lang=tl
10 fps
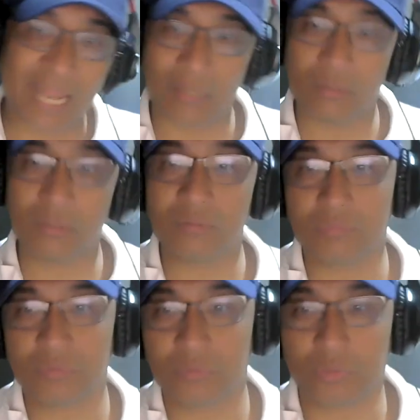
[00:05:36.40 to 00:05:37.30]
matagal,
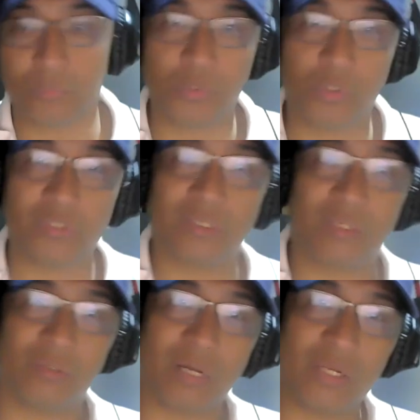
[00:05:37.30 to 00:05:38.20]
no? Sumunod,
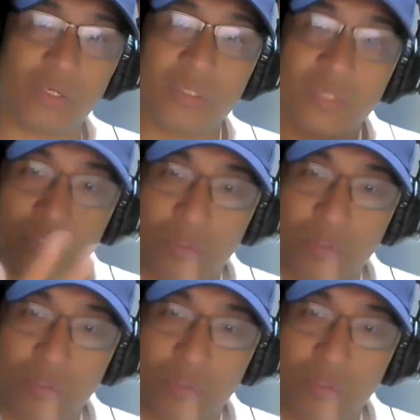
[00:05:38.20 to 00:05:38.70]
ano ano,